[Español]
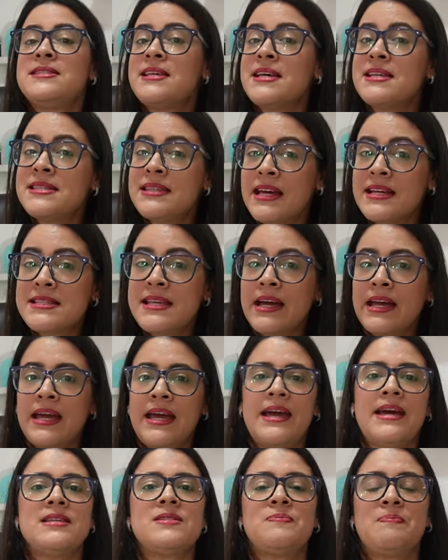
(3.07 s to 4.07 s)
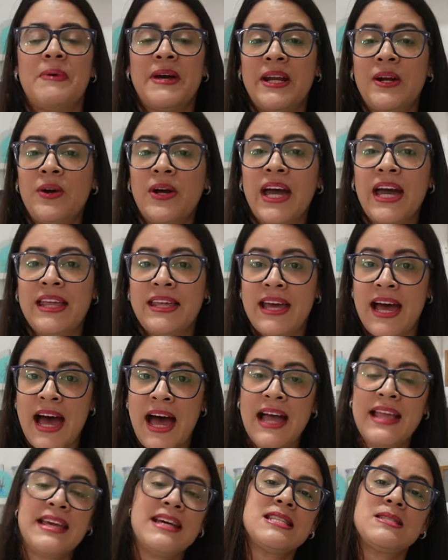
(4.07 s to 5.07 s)
Si estás aquí, espero que
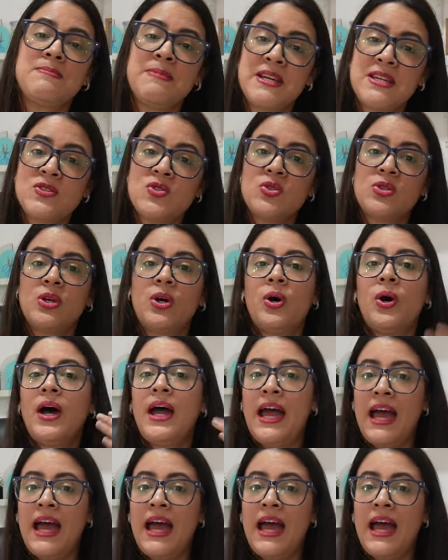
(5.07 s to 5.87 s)
ya hayas visto